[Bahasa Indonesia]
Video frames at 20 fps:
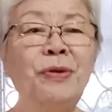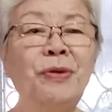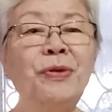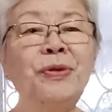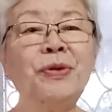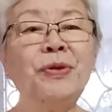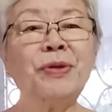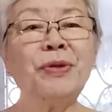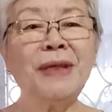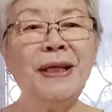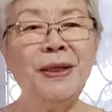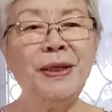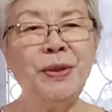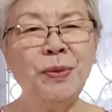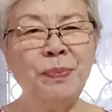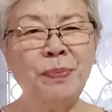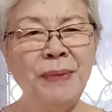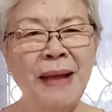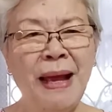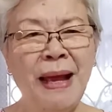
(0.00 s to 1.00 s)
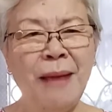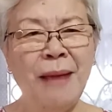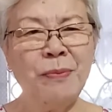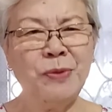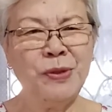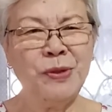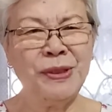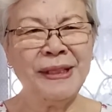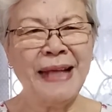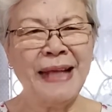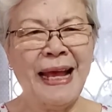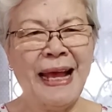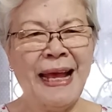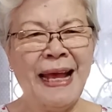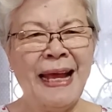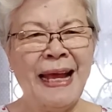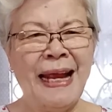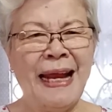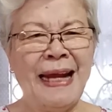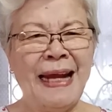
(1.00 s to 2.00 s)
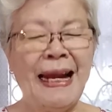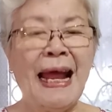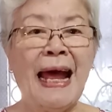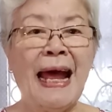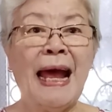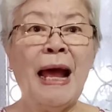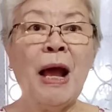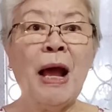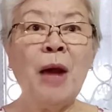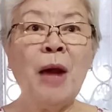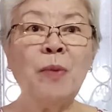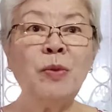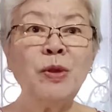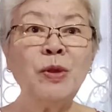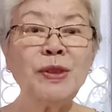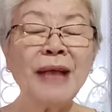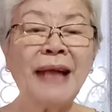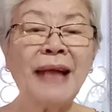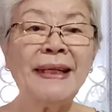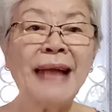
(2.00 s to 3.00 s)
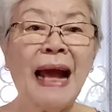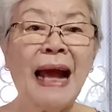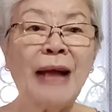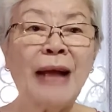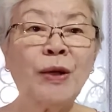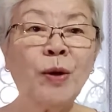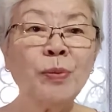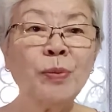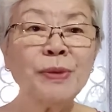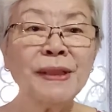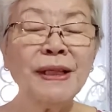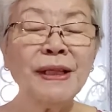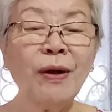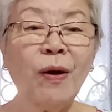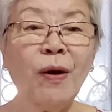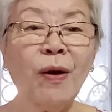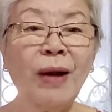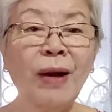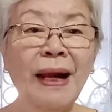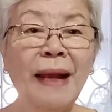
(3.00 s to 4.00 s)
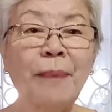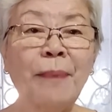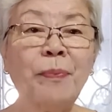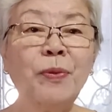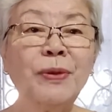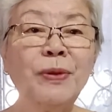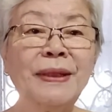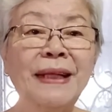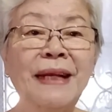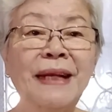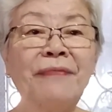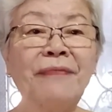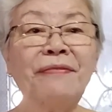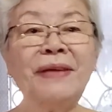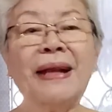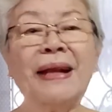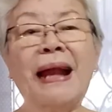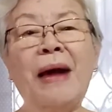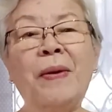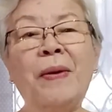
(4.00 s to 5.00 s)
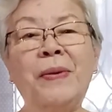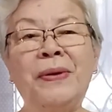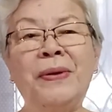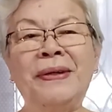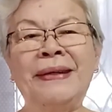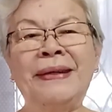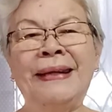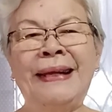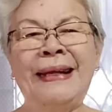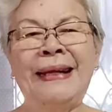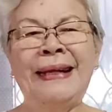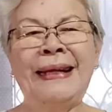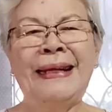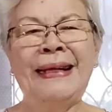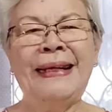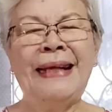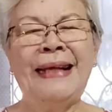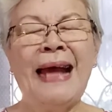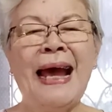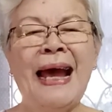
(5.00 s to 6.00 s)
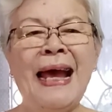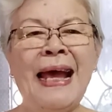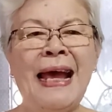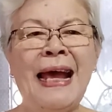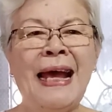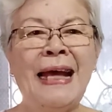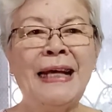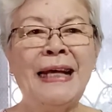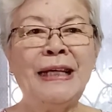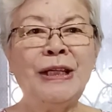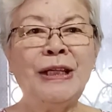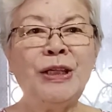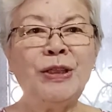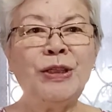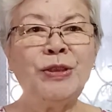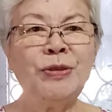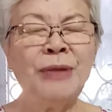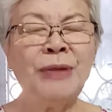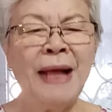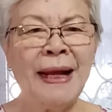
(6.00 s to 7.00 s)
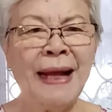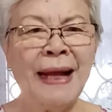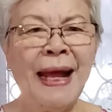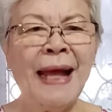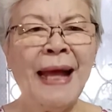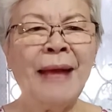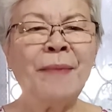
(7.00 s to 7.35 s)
untuk hidupnya Musa nah Musa diadopsi oleh putri Firaun ya saudara